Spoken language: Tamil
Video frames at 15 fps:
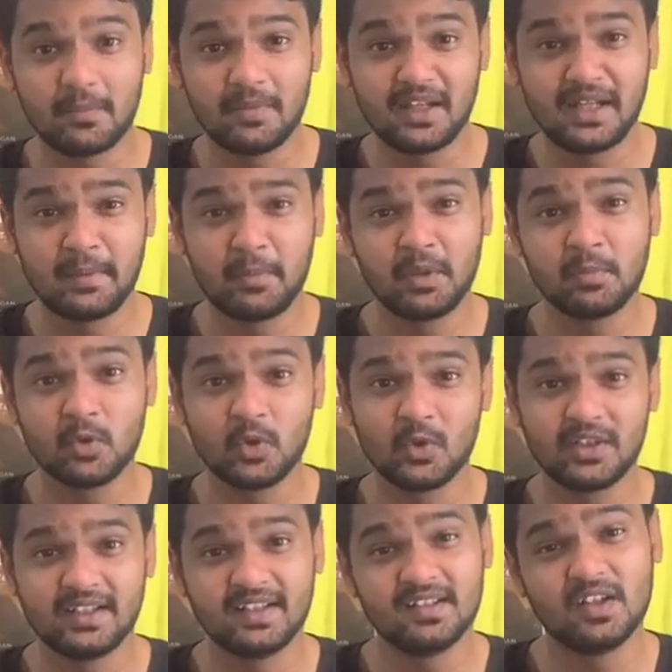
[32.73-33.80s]
கமெண்ட்லேயே போய் ப்ரோ
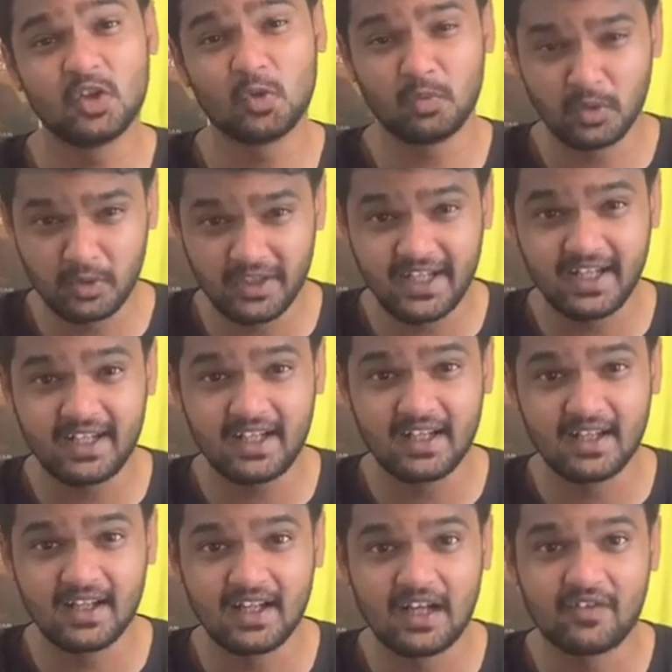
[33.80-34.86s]
இது எதில் டவுன் கேட்டிங்கன்னா